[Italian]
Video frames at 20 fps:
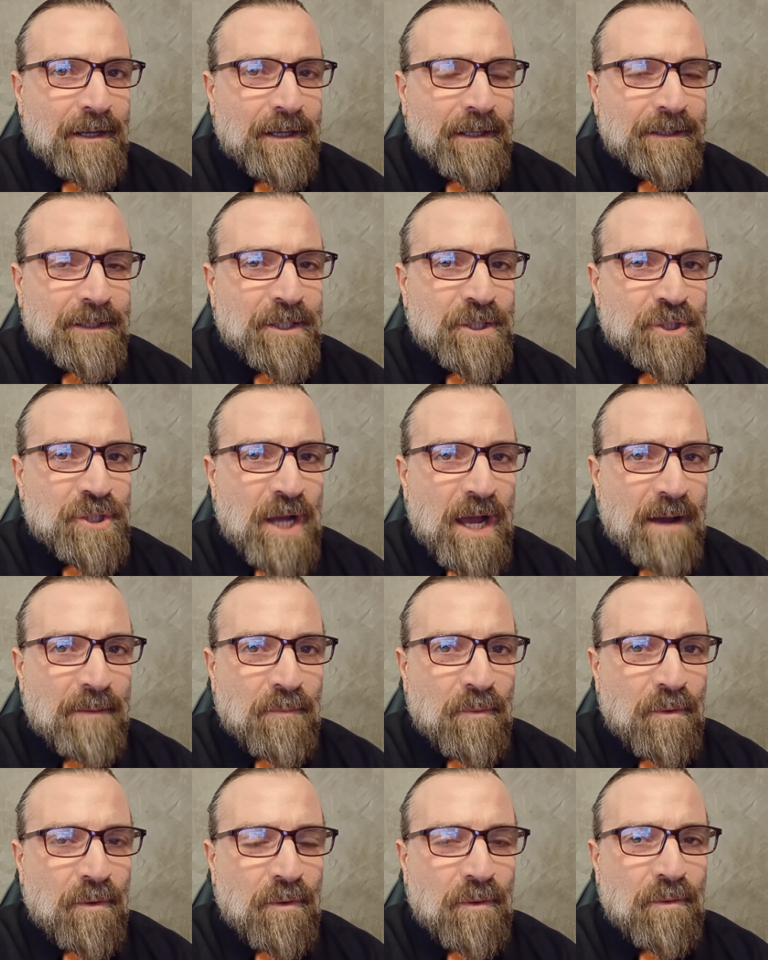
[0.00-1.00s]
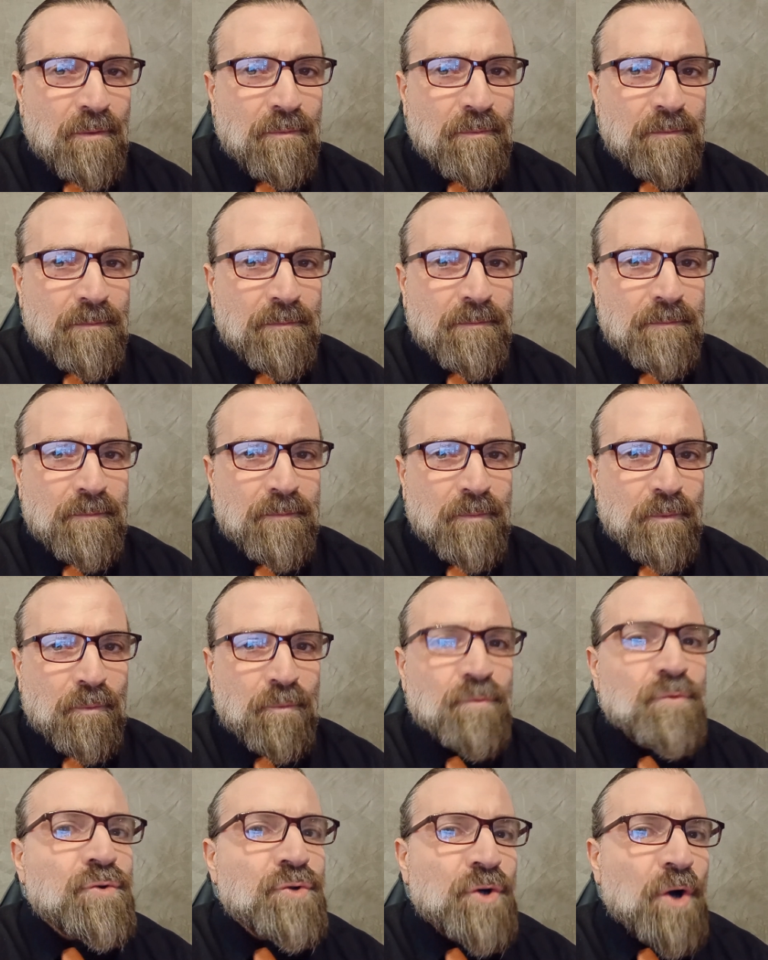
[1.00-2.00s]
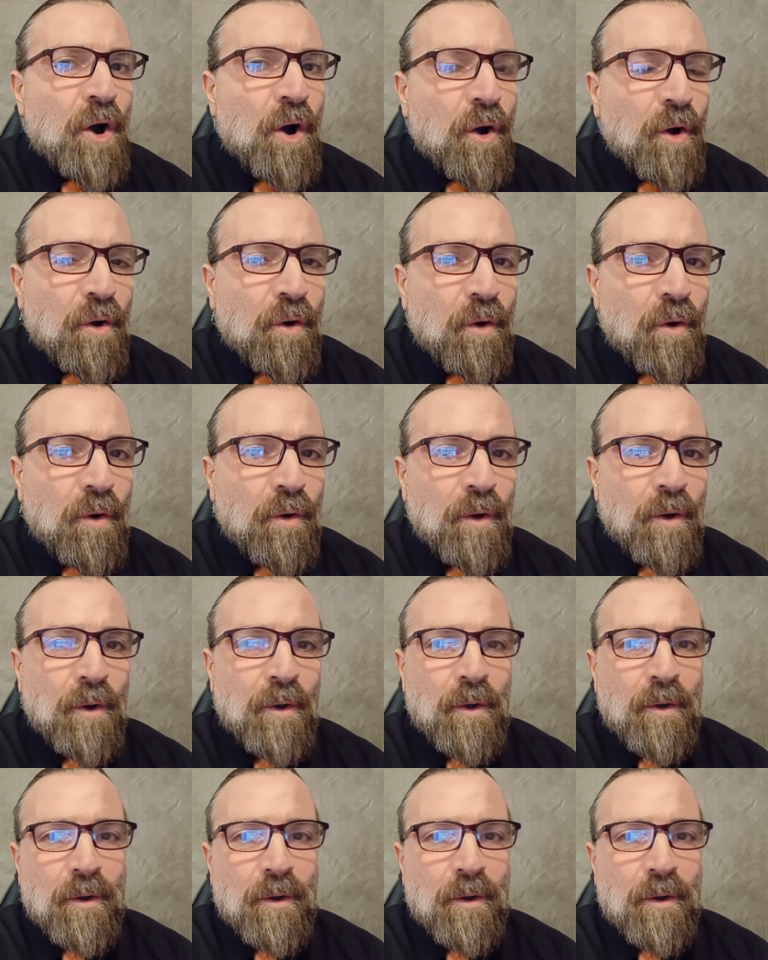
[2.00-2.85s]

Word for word: diciamo, un, un gioco